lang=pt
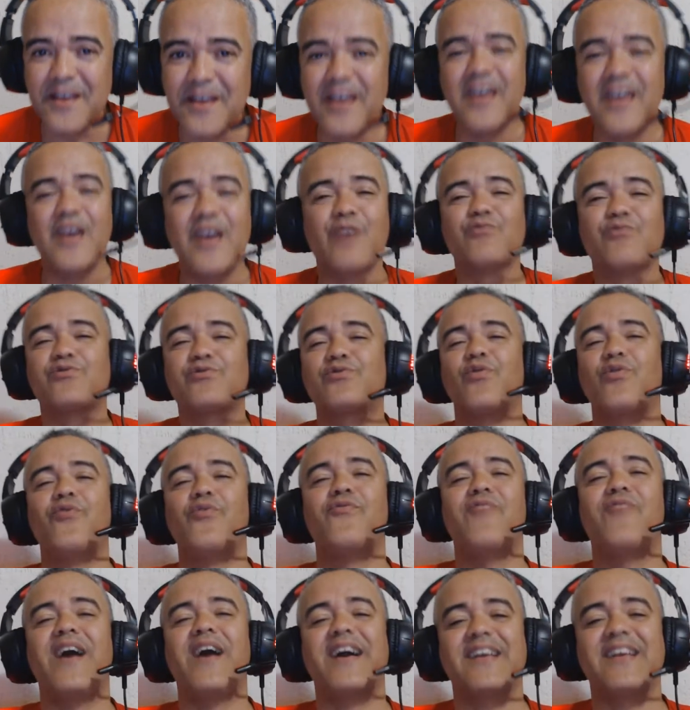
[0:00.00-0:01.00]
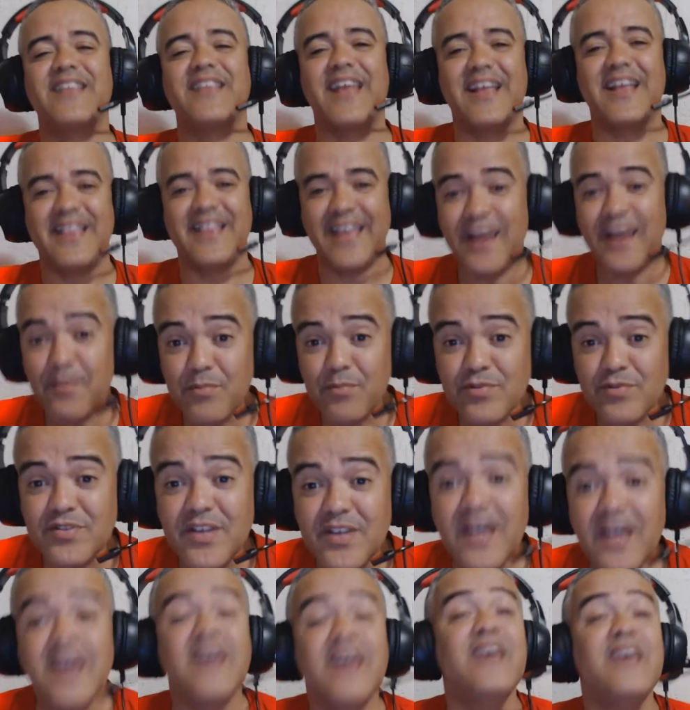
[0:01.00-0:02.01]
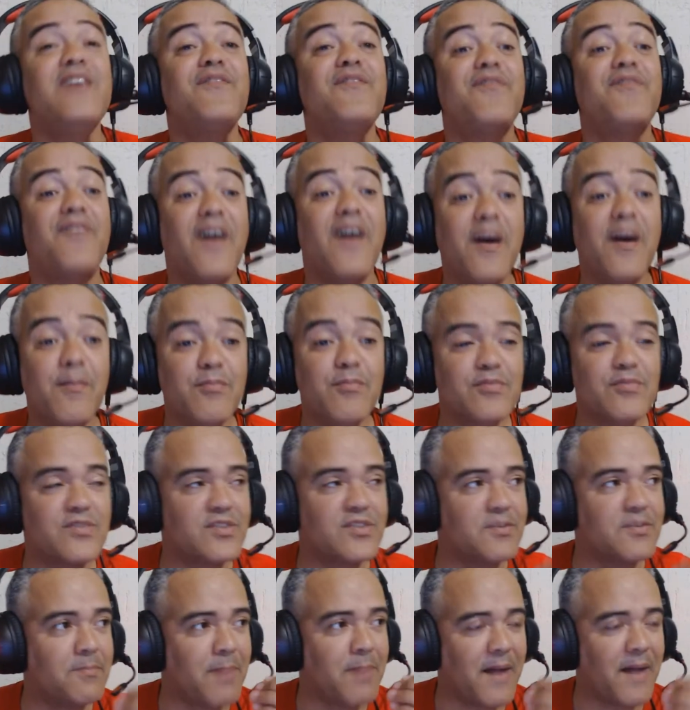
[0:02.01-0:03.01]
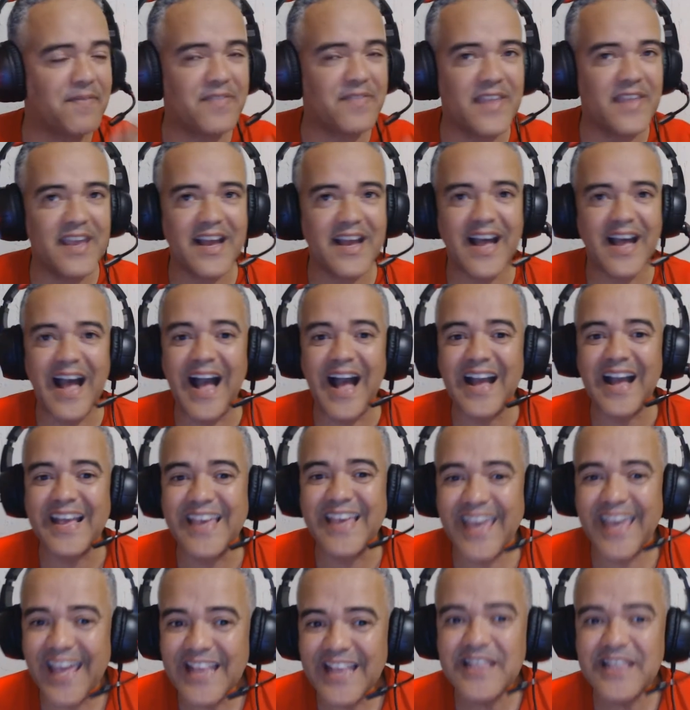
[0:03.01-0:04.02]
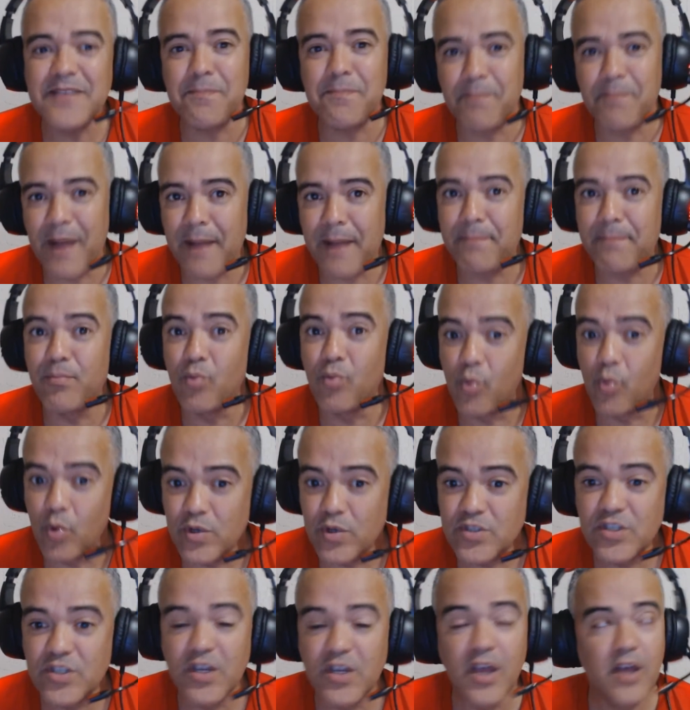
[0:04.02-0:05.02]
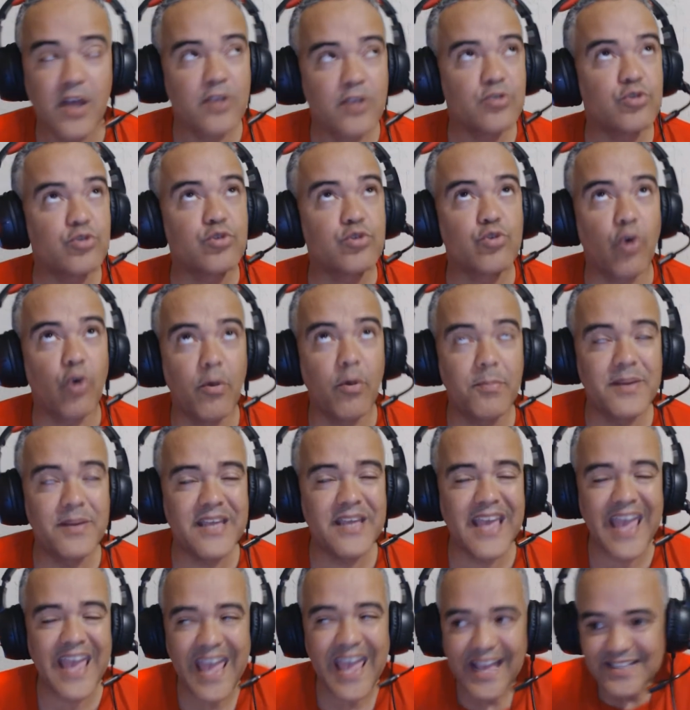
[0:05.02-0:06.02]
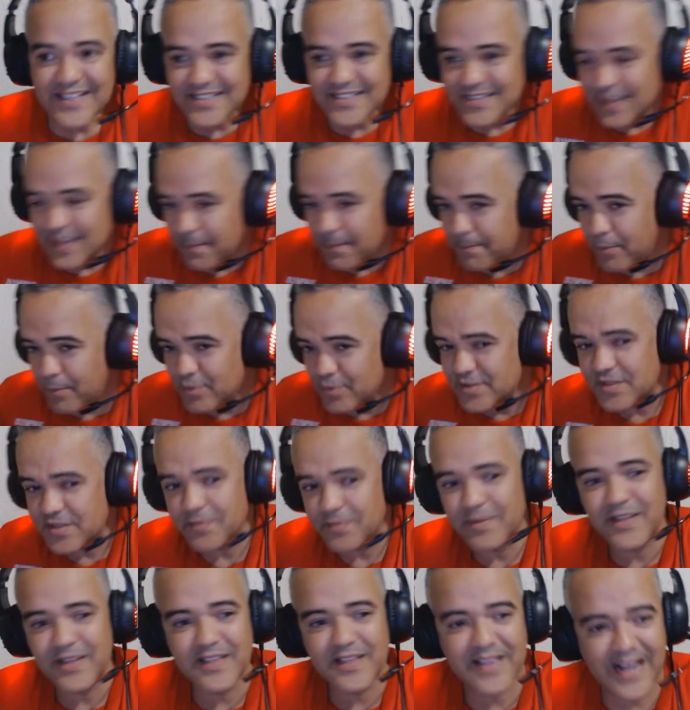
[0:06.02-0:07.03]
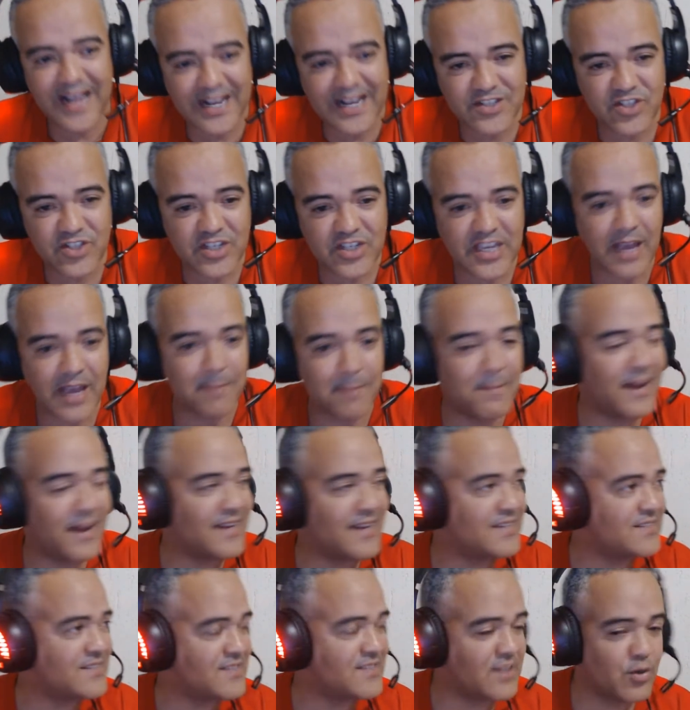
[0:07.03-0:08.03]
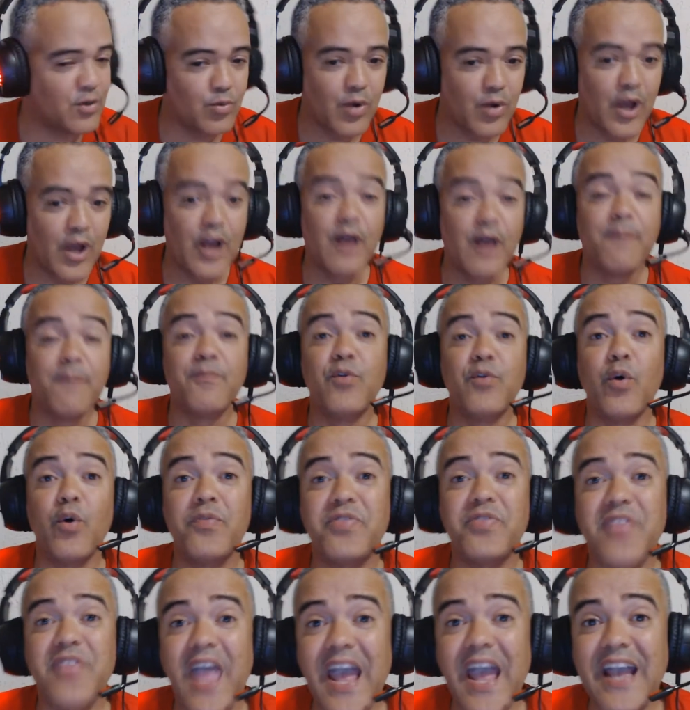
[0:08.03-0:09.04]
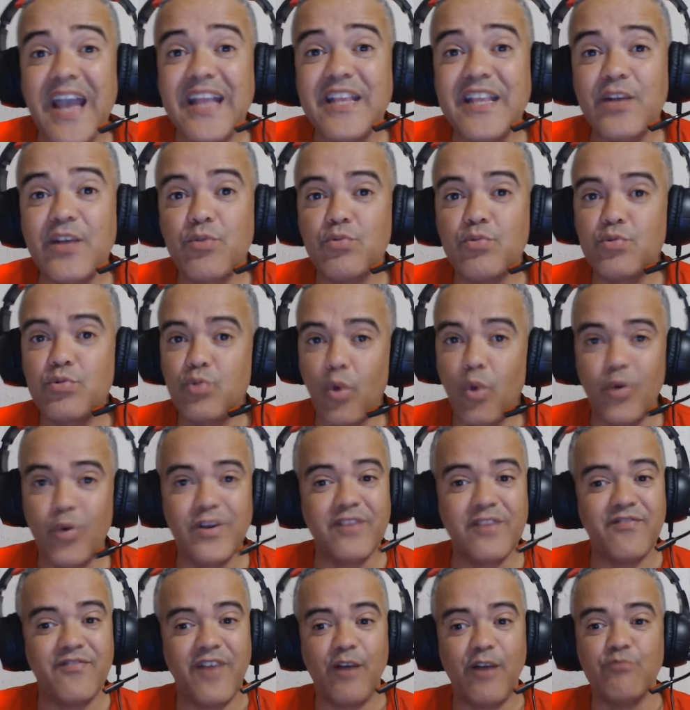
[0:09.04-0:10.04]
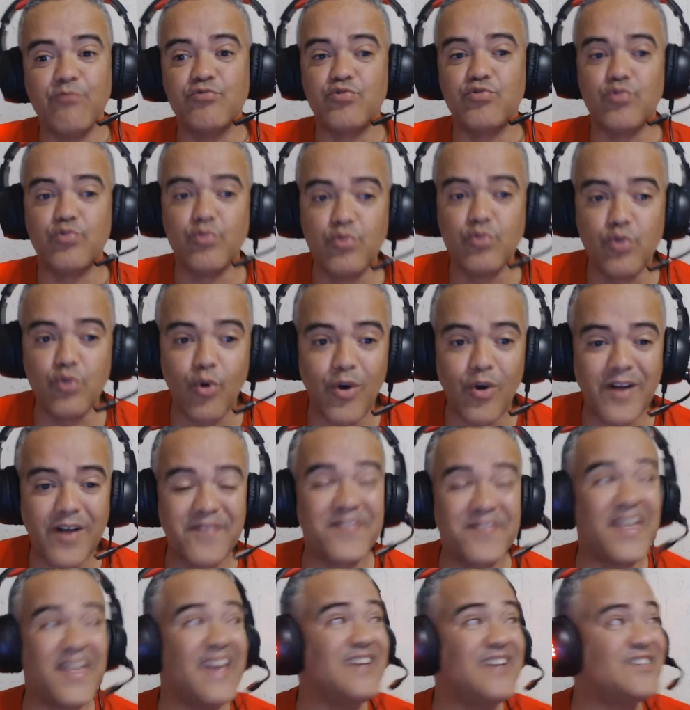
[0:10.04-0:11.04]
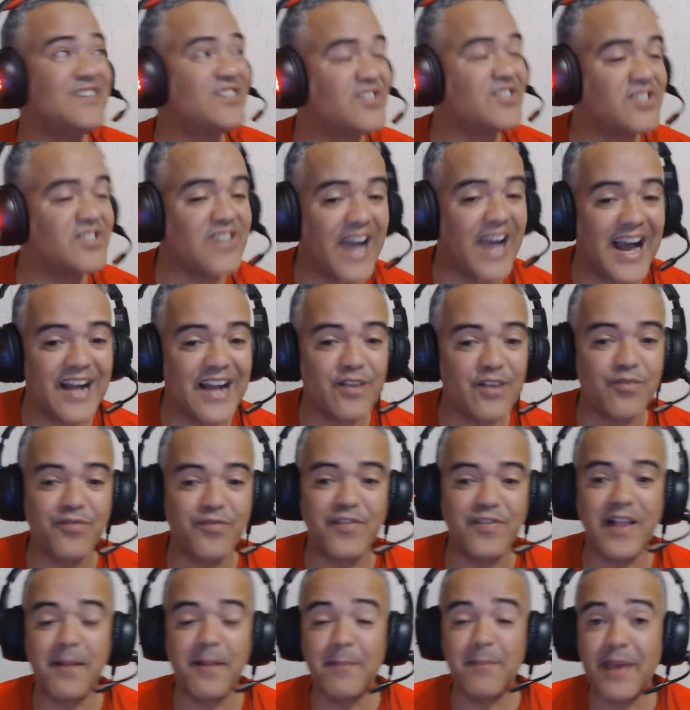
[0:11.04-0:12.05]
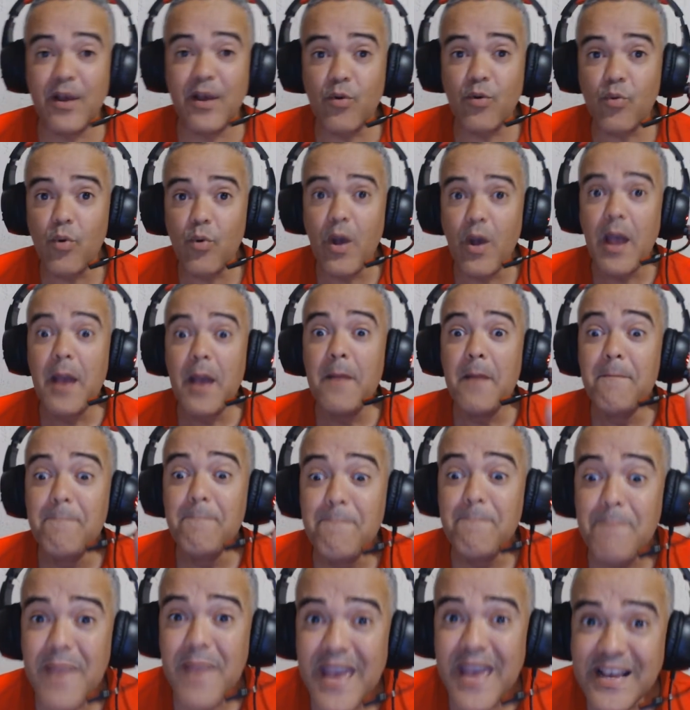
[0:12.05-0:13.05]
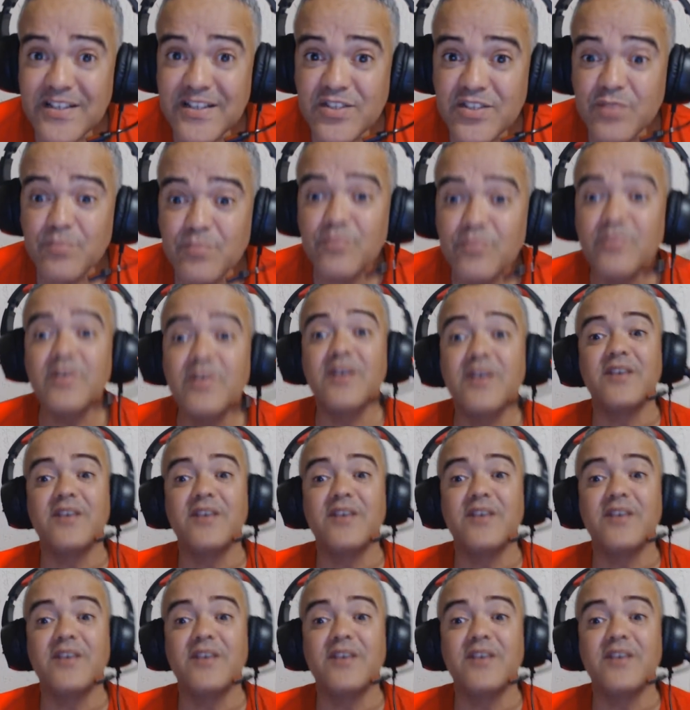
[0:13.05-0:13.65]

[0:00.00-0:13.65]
Eu sou o Wagner Lemos e vamos bater aquele papo hoje sobre esta possibilidade que apareceu do técnico Dorival Júnior deixar o Flamengo mesmo